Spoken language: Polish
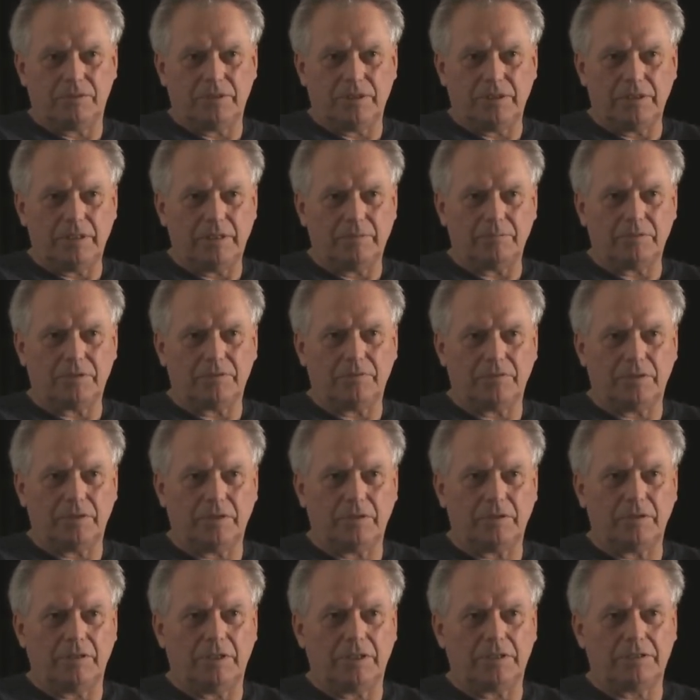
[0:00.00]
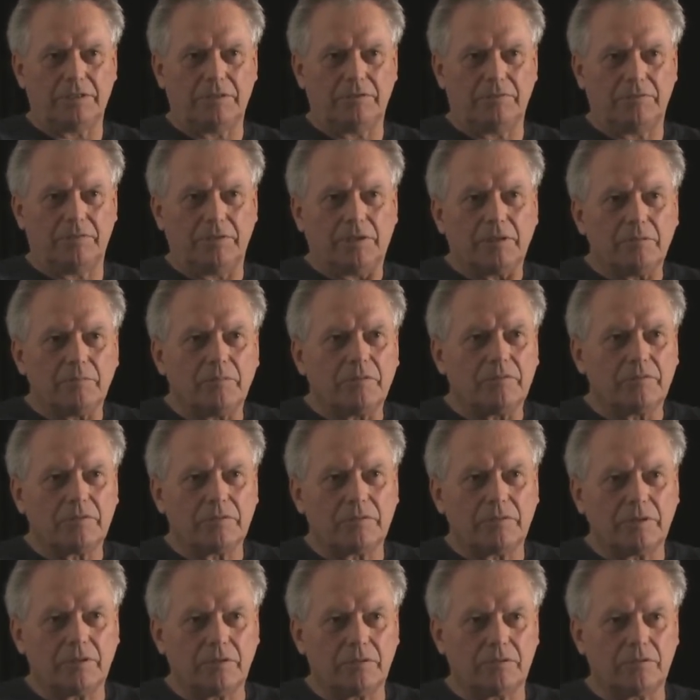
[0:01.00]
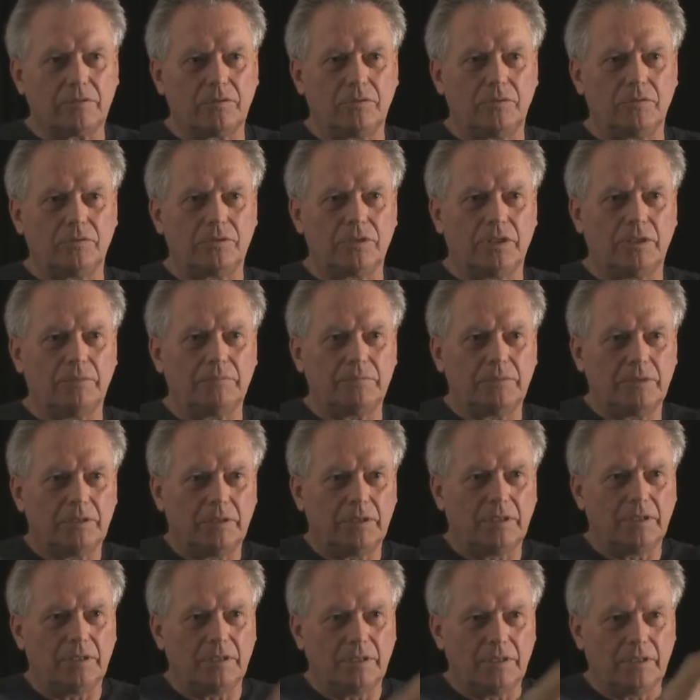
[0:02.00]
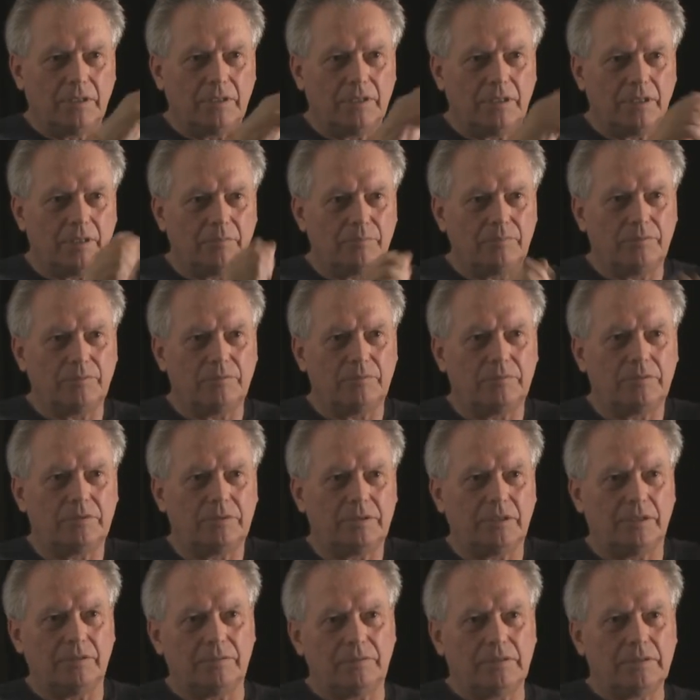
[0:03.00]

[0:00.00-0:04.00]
Ja nie mam swojej kolekcji filmów, które odkurzam na półce.